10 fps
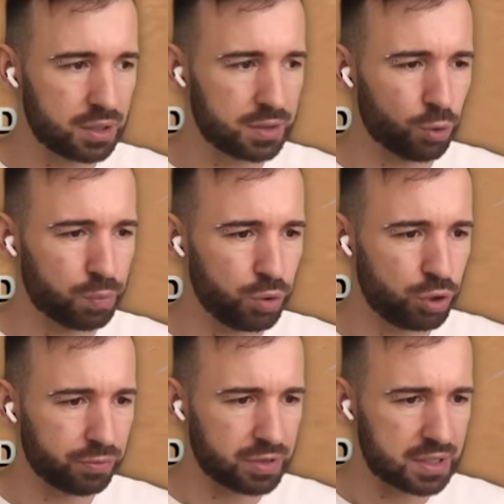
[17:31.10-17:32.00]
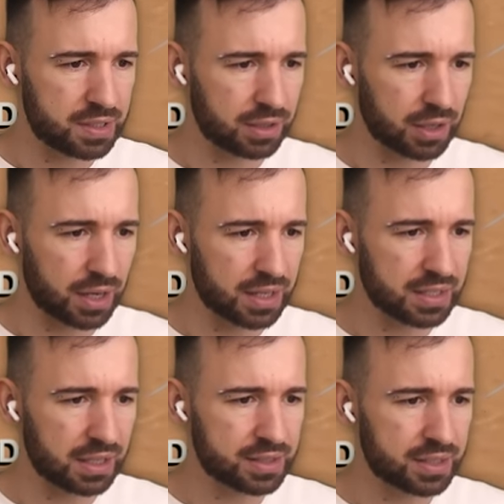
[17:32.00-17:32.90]
звук бьющегося стекла
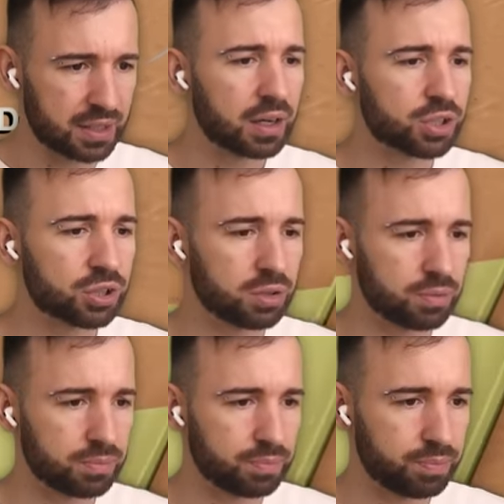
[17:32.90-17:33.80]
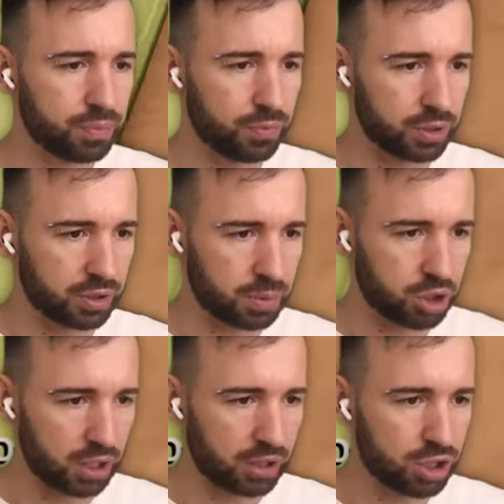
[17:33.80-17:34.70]
раздался. Хорошо. Вот это
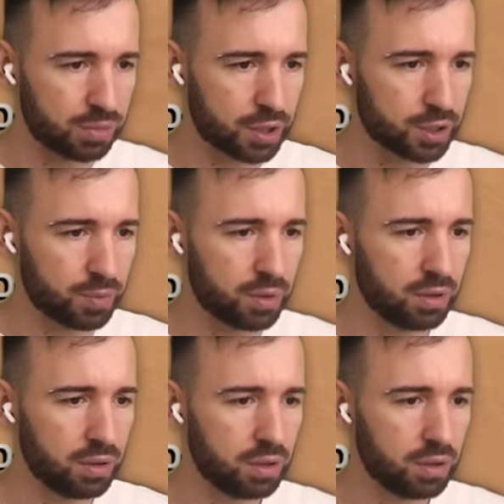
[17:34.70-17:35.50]
вообще отличный бросок был.